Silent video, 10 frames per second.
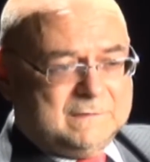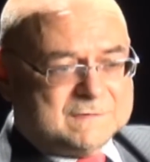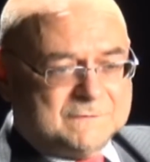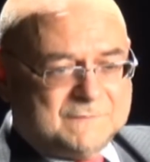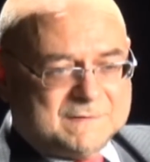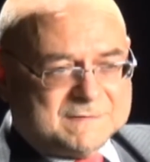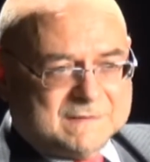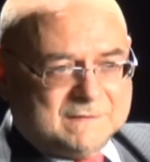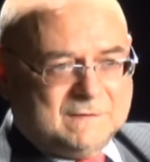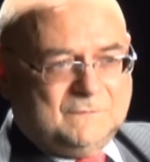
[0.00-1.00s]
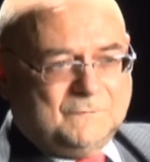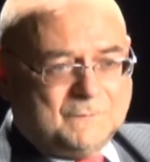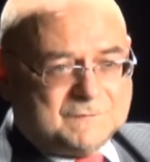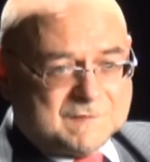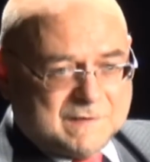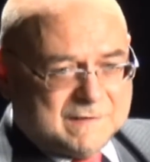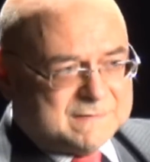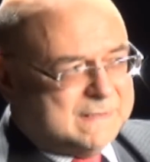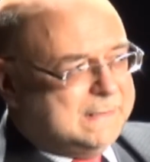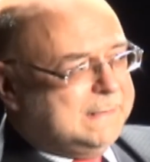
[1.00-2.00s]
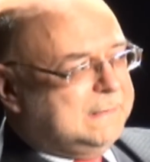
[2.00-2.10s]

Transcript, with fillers: Y, sowieckich. I wówczas